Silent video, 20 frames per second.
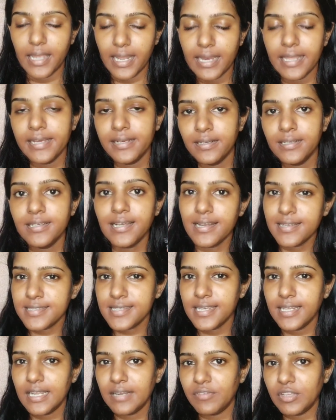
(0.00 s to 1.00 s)
எலேகல்
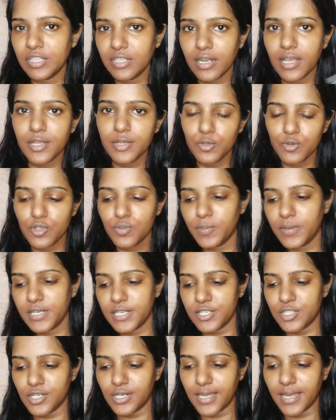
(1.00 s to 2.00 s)
கன்சீலர் வந்து நான் யூஸ்
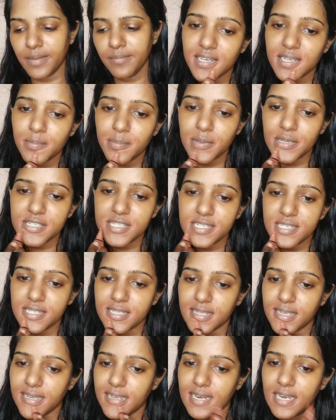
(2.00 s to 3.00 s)
பண்ணிகிட்ருக்கேன் நிறைய பேசிகிட்டு
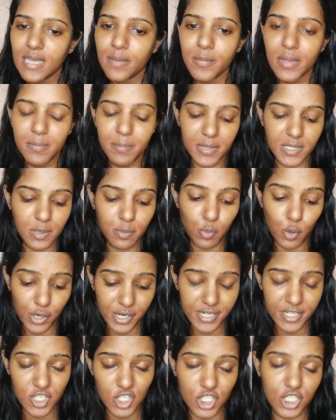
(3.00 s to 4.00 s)
இருந்தேன் எல்லாமே இப்போ அது
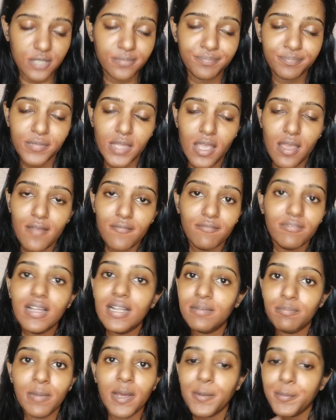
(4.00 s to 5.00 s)
போயிடுச்சு
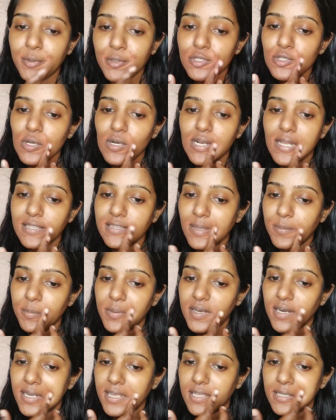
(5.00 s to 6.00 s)
வெல் மறுபடியும் சொல்லலாம்
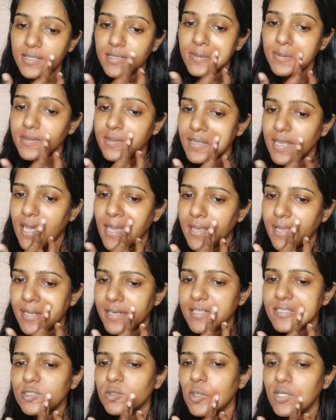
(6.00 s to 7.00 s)
தப்பு கிடையாது நான்
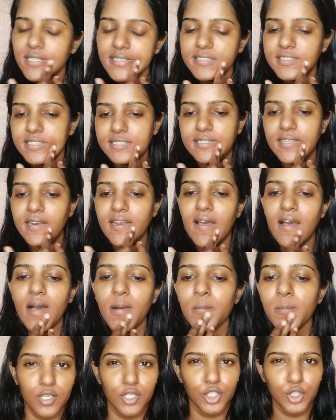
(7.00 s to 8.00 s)
என்ன சொல்லிட்டு இருந்தேன்னா
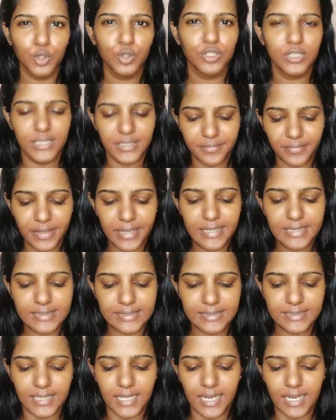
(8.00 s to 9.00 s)
டூ த்ரீ
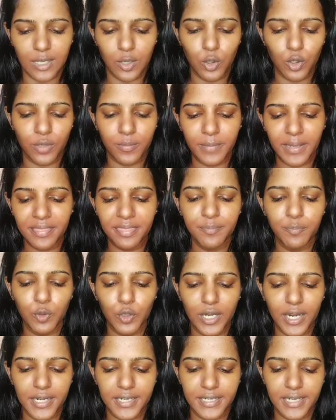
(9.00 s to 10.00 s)
வீக்ஸ் இல்லை ஒரு மந்த்
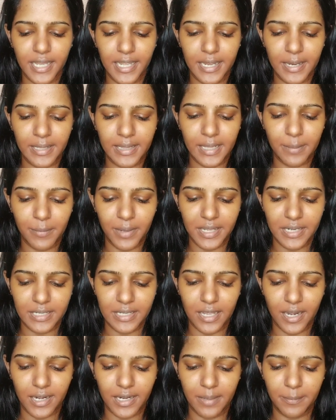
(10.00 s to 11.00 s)
முன்னாடி நான் என்ன
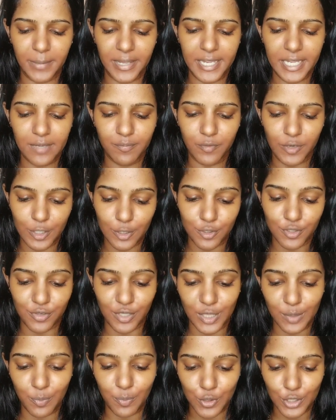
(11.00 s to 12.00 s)
மாதிரியான மேக்கப்
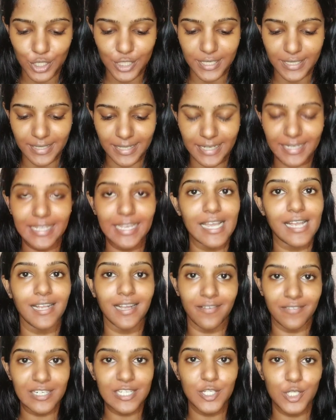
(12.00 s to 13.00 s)
வீடியோஸ் வந்து போட்டுட்டு இருந்தேன்
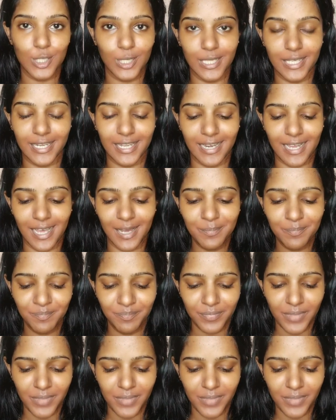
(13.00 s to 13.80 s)
நீங்கள் கவனிச்சிருந்தீங்கன்னா